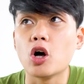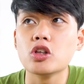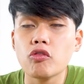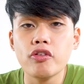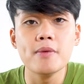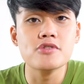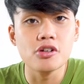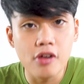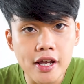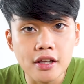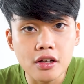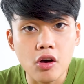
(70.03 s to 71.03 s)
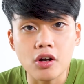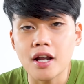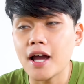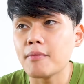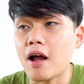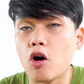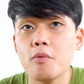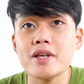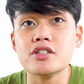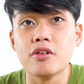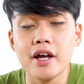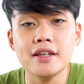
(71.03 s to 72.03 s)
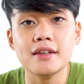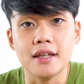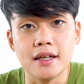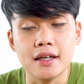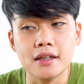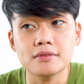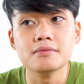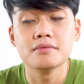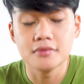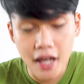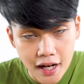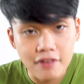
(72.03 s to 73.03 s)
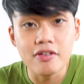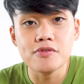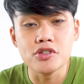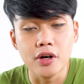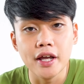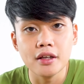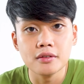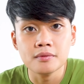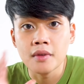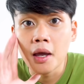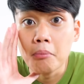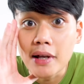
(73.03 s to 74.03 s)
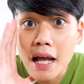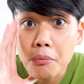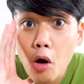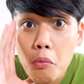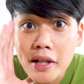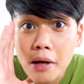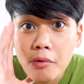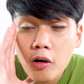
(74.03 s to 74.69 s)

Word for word: tròn trong phim The Ring, còn anh em nào không biết The Ring thì đây là phim The Ring. 18 cộng 18